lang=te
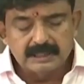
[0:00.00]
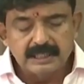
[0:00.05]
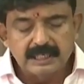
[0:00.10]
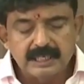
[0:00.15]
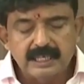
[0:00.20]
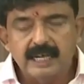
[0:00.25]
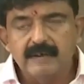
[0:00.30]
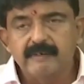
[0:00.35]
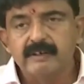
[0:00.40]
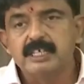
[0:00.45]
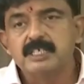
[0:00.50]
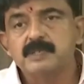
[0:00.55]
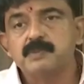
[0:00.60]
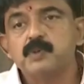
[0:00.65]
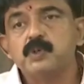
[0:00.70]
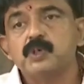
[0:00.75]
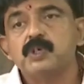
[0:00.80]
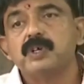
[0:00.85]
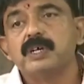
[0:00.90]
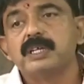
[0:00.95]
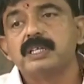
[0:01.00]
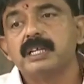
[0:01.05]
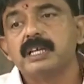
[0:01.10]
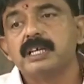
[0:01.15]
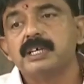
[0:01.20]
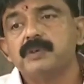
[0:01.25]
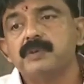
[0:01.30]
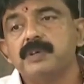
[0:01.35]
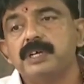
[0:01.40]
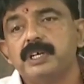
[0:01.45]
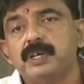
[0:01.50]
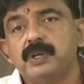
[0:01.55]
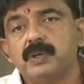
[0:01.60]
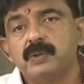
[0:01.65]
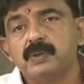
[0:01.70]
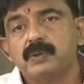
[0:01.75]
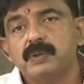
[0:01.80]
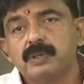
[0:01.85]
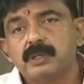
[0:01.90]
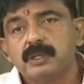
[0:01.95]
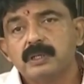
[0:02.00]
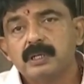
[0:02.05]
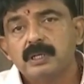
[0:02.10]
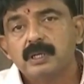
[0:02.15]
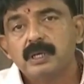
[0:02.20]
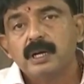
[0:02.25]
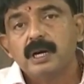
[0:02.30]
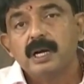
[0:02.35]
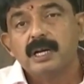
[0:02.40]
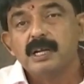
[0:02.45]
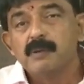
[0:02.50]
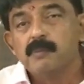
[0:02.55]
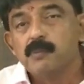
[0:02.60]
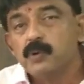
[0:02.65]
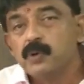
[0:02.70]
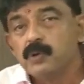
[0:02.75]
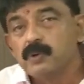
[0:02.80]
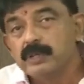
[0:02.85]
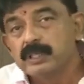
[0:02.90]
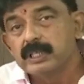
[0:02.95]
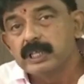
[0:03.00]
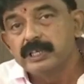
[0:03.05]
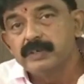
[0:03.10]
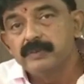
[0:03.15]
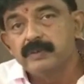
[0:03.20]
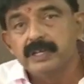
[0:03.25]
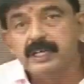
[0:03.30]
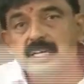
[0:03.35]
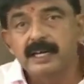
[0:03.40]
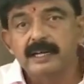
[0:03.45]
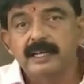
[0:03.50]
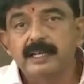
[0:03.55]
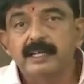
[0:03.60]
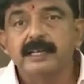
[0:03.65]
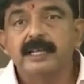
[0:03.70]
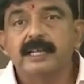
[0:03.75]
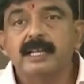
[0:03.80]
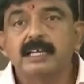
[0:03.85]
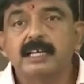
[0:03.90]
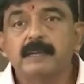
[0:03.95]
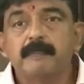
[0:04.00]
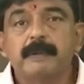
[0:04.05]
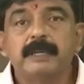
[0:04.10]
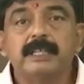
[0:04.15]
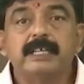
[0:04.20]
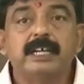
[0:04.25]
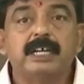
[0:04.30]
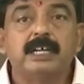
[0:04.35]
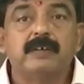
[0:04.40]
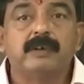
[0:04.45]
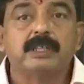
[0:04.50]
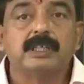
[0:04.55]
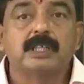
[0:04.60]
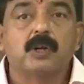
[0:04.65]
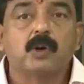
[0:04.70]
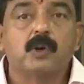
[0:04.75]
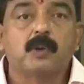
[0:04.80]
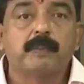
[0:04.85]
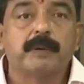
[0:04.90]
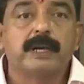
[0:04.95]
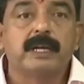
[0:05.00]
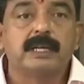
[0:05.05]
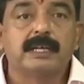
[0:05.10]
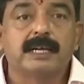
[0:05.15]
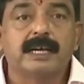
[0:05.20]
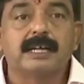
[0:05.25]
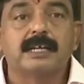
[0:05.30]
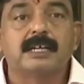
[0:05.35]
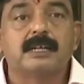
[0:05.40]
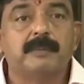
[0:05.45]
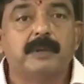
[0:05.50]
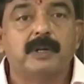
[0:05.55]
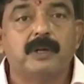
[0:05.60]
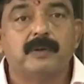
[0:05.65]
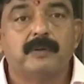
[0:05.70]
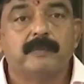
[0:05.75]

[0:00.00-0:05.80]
మంత్లీ యావరేజ్ మూడు వందల యూనిట్లు అంటే మూడు వందల యూనిట్లు అంటే నెలకి పదిహేడు వందల రూపాయలు కరెంటు